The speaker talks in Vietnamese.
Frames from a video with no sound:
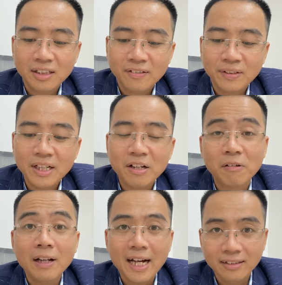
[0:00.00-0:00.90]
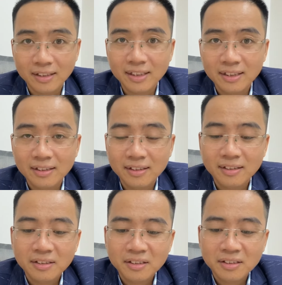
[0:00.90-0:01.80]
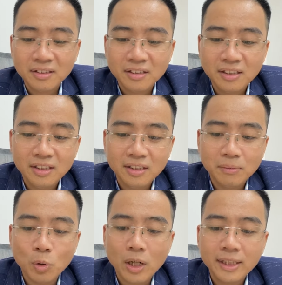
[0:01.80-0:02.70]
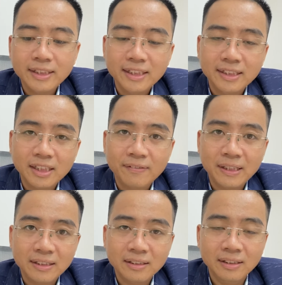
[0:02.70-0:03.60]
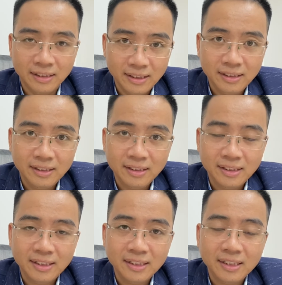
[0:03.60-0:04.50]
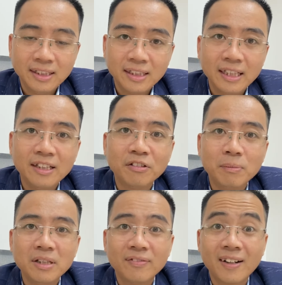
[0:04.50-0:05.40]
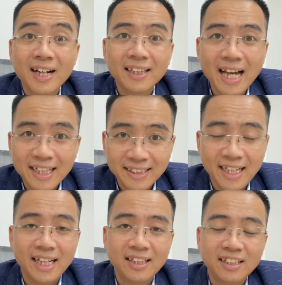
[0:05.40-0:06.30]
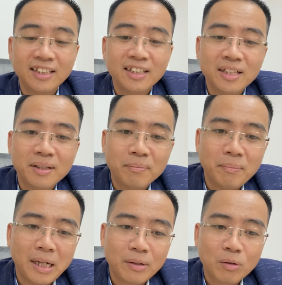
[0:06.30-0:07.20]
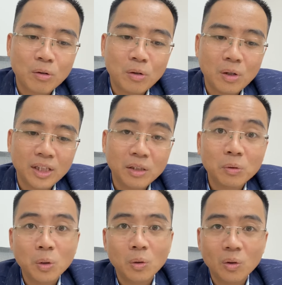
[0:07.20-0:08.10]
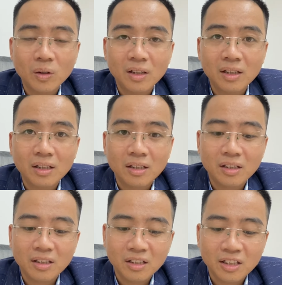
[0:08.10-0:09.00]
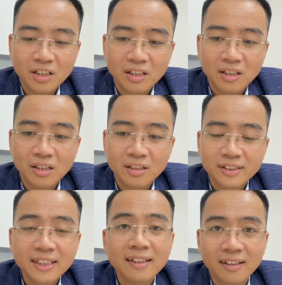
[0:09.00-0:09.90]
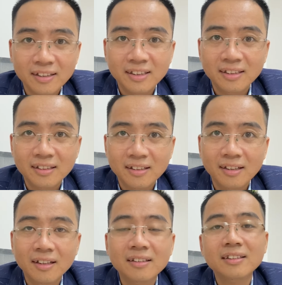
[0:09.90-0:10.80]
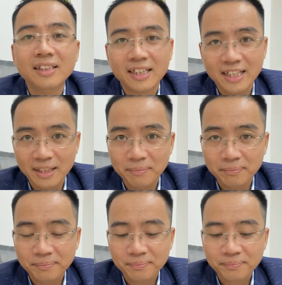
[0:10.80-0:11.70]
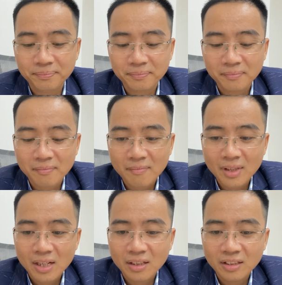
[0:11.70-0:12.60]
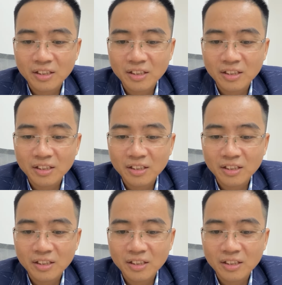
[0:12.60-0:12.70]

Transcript: và để có lãi được ấy, thì buộc anh chị sẽ phải gửi tiền của mình vào các tài sản mà nó có cái tốc độ À, sinh lời lớn hơn tiết kiệm thì